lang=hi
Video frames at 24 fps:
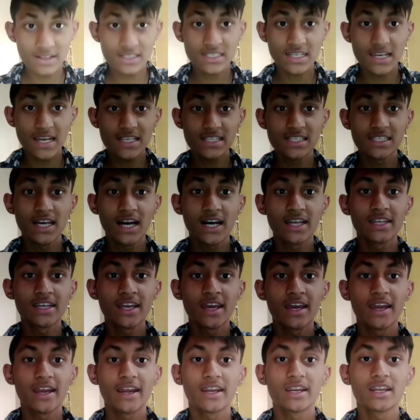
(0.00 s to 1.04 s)
आवाज़ कैसी आ रही
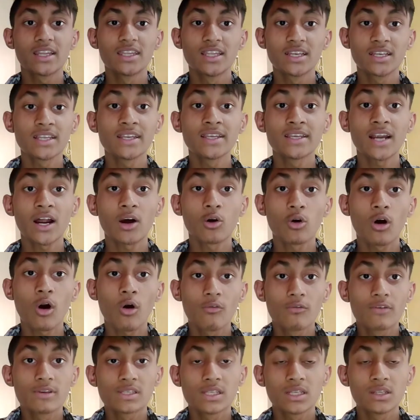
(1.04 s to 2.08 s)
है एंड दिख नहीं रहा होगा
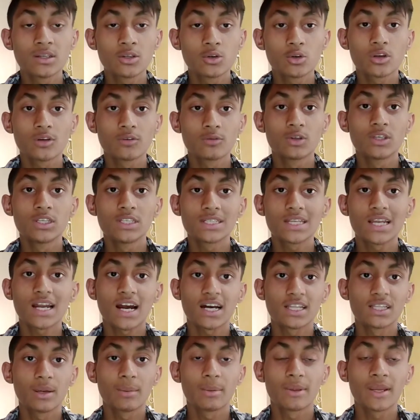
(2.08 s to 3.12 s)
ऑब्वियसली क्योंकि वो नीचे
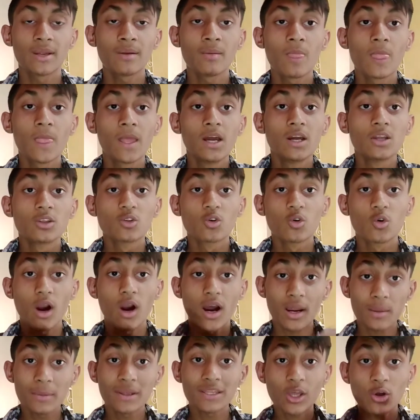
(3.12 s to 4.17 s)
लगा दिया मैंने तो
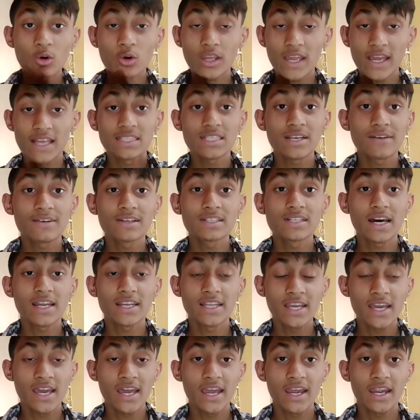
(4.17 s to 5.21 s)
अगर बताओ कैसी आवाज़ आ
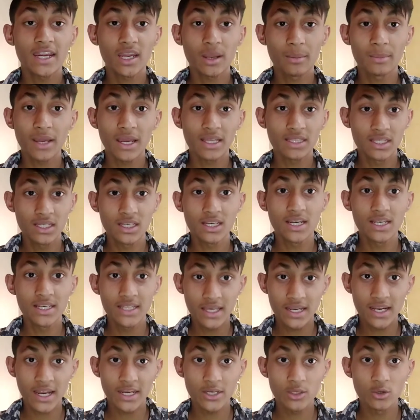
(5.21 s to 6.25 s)
रही है एंड अभी आई थिंक
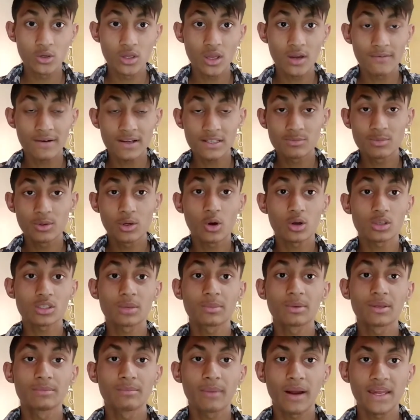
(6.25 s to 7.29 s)
क्लियर आ रही होगी आवाज़
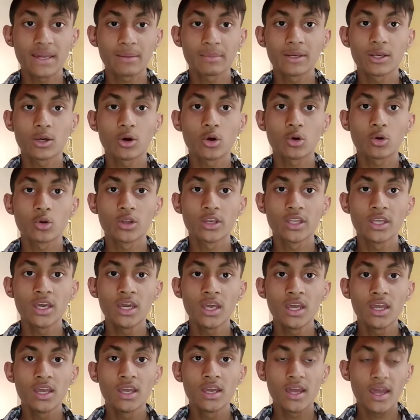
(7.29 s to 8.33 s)
बिकॉज अभी माइक में रिकॉर्ड हो रही
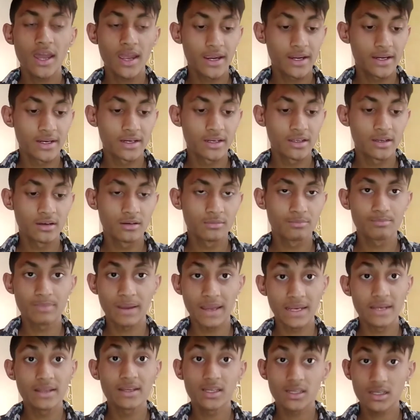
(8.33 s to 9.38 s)
है एंड
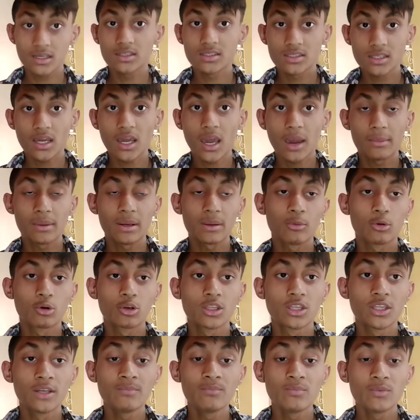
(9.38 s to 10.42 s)
पहले इसके कैमरे में हो
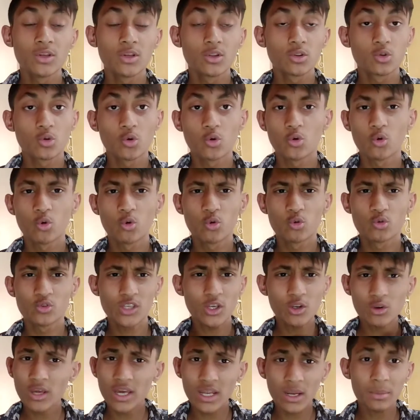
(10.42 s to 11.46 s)
रही थी तो
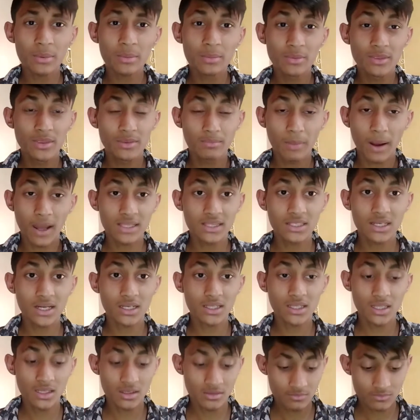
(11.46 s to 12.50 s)
चलो यार अभी बात
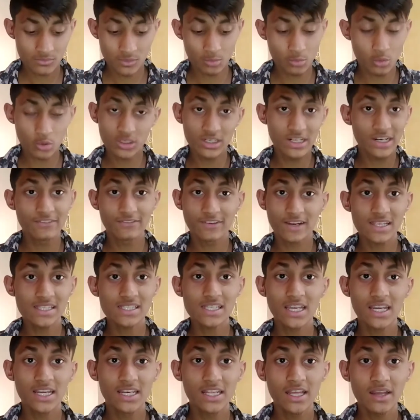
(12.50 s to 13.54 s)
करते हैं तुम तो लोगों ने डिफरेंस
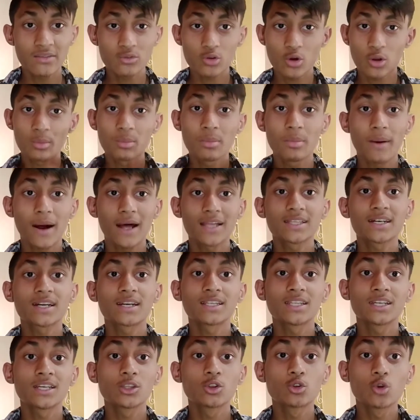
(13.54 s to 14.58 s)
देख लिया है तो अभी बात
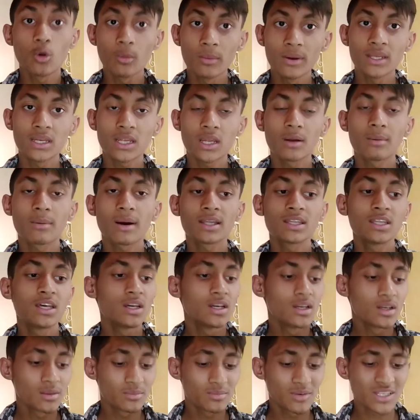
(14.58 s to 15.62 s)
करते हैं कि दो महीने के बाद
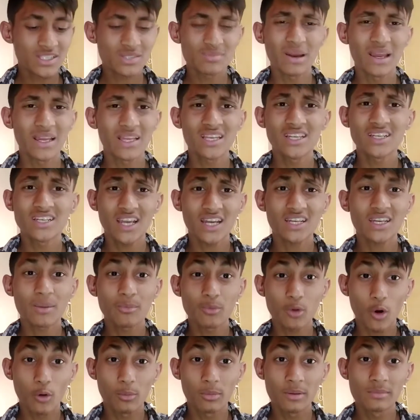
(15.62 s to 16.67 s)
इस माइक ने क्या क्या
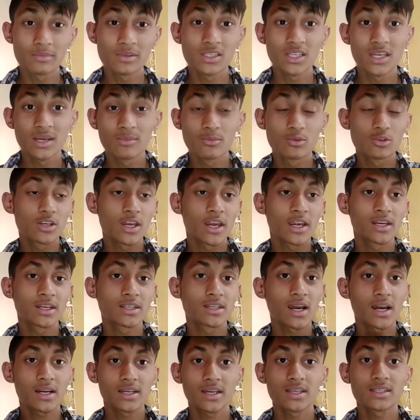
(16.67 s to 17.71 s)
प्रॉब्लम्स दिए मुझे
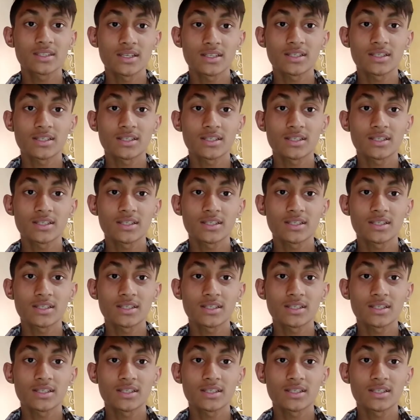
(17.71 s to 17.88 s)
एंड क्या क्या